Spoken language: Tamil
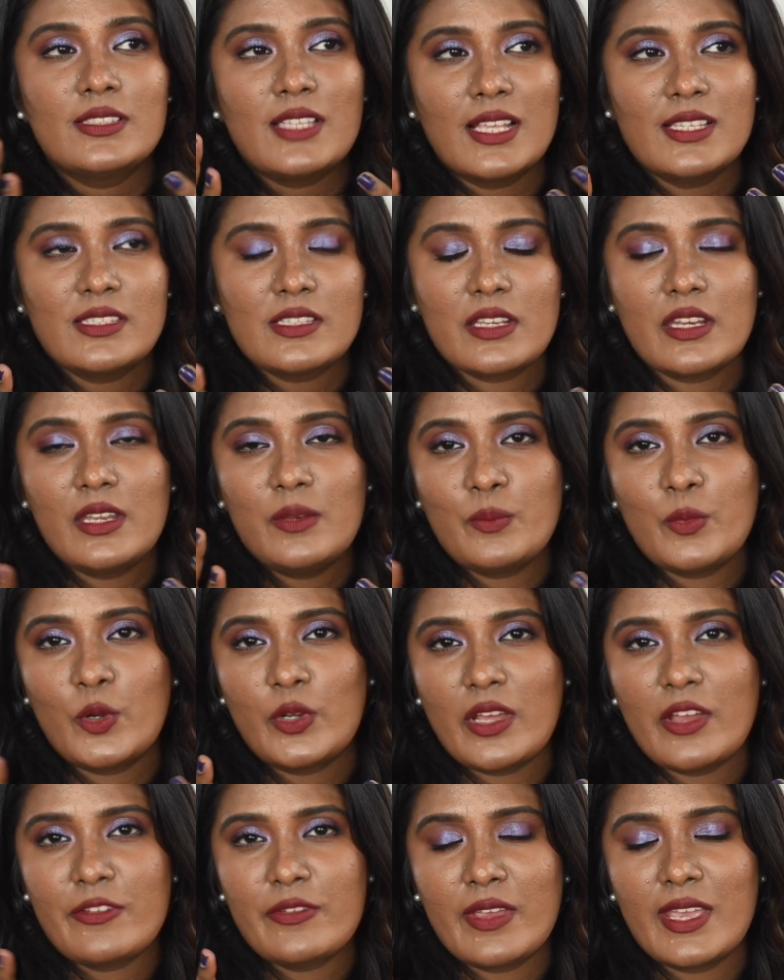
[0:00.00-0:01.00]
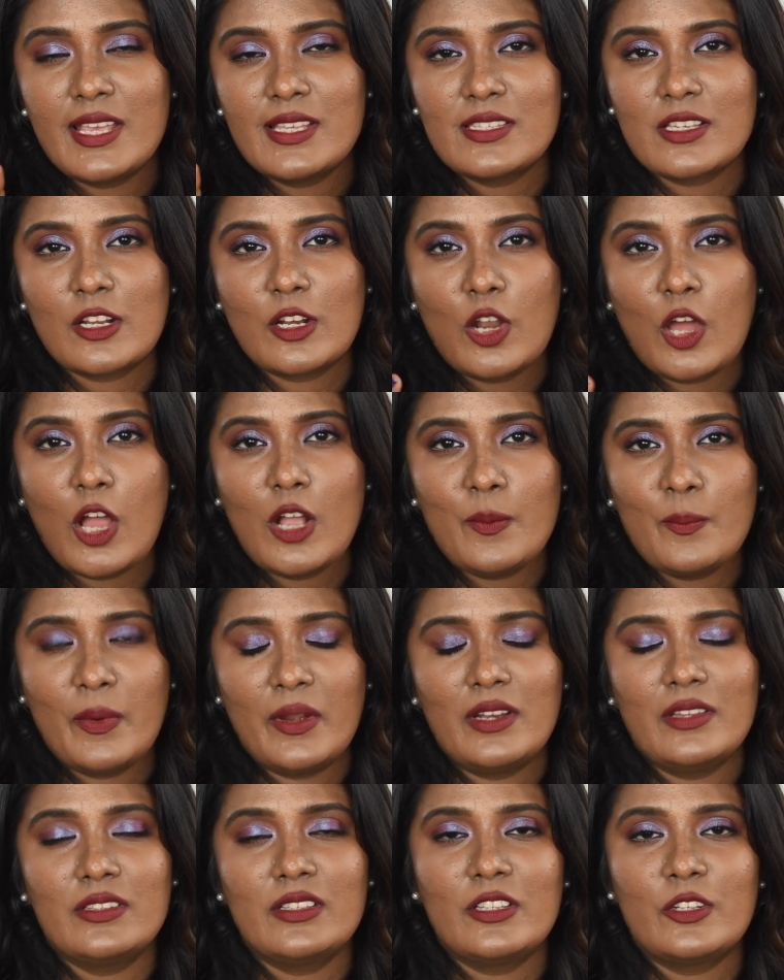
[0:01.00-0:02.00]
சன்ஸ்க்ரீன் போட்டால் ஃபேஸை கிளாக்
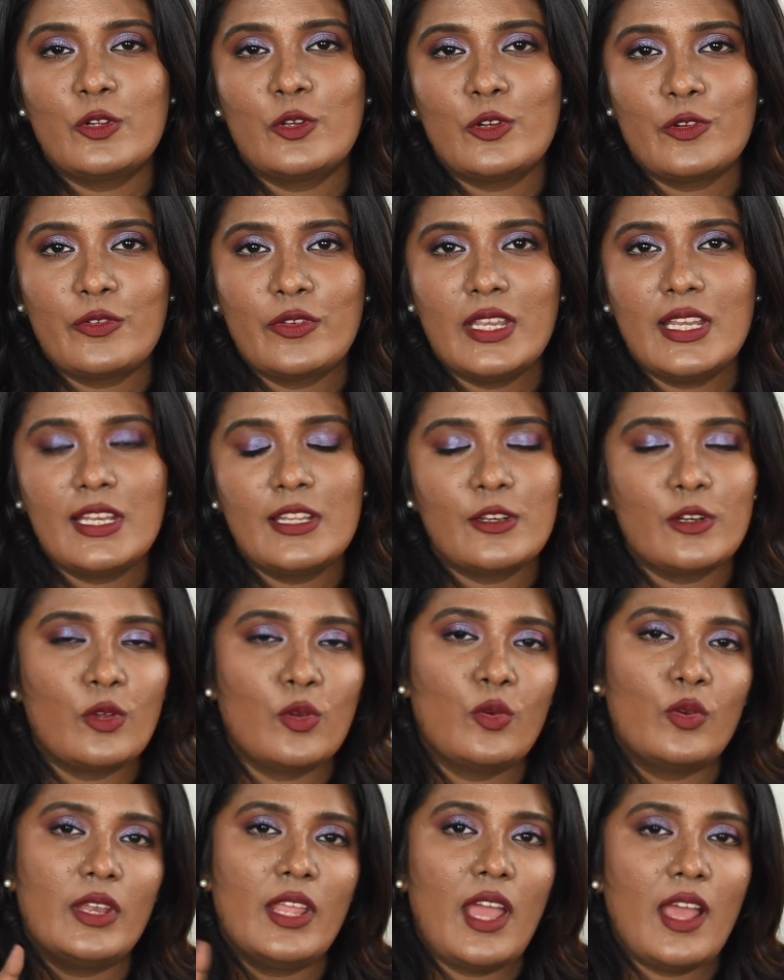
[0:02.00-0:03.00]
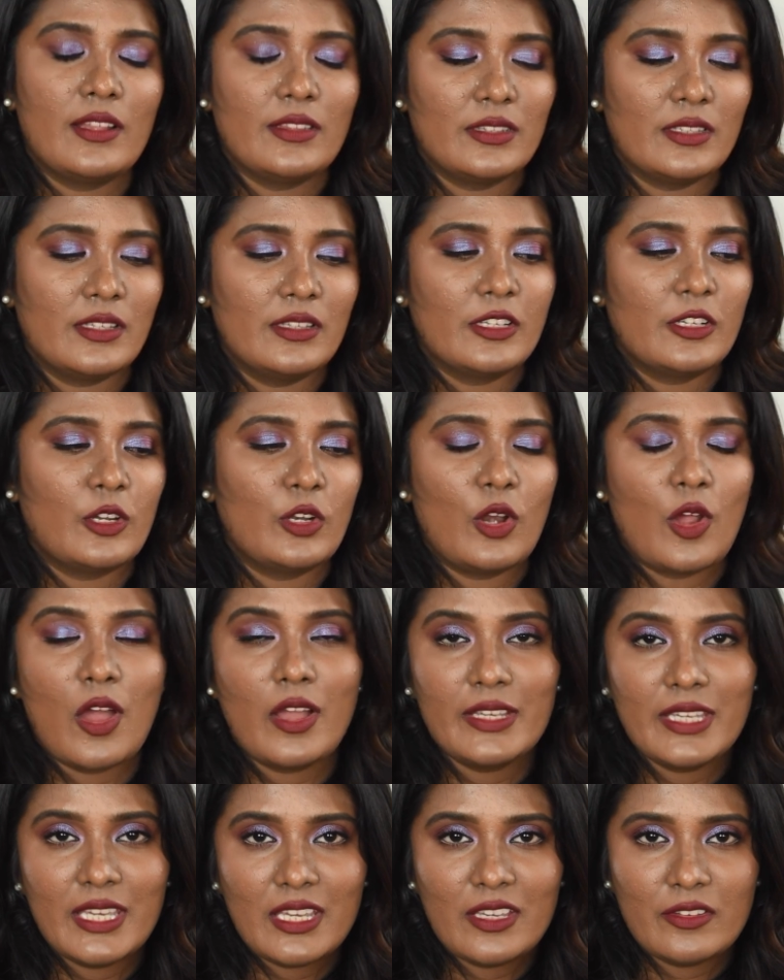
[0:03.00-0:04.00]
பண்ணுதுங்கிற ஒரு ஃபீல் இருக்கும் இல்லையா அந்த அந்த
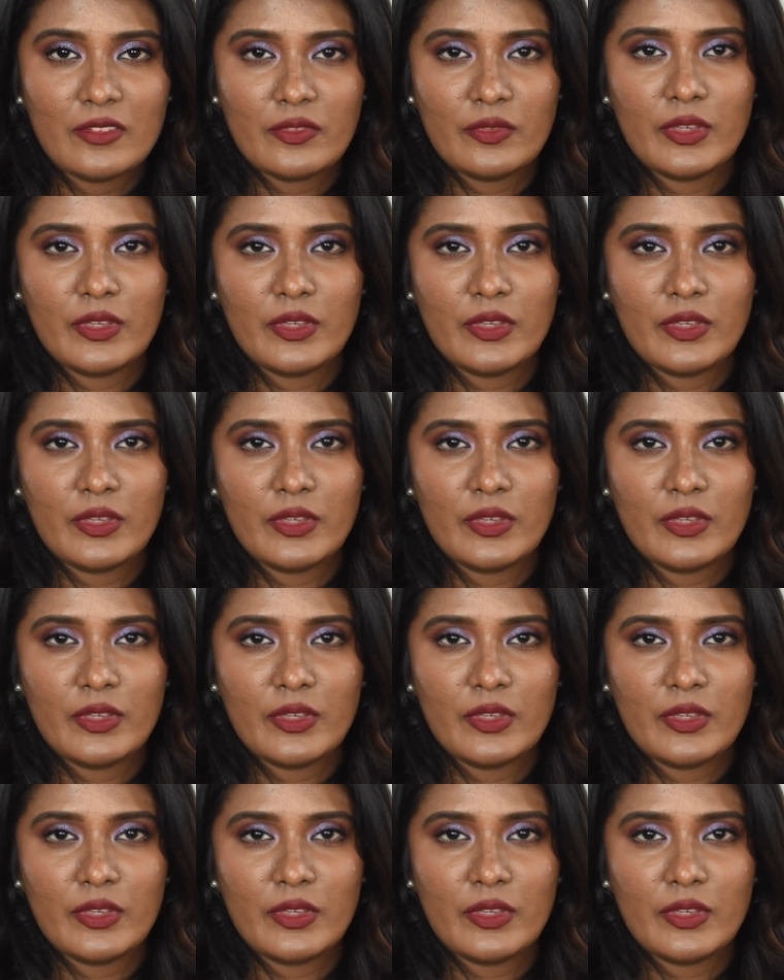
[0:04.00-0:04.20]
கிளாகிங்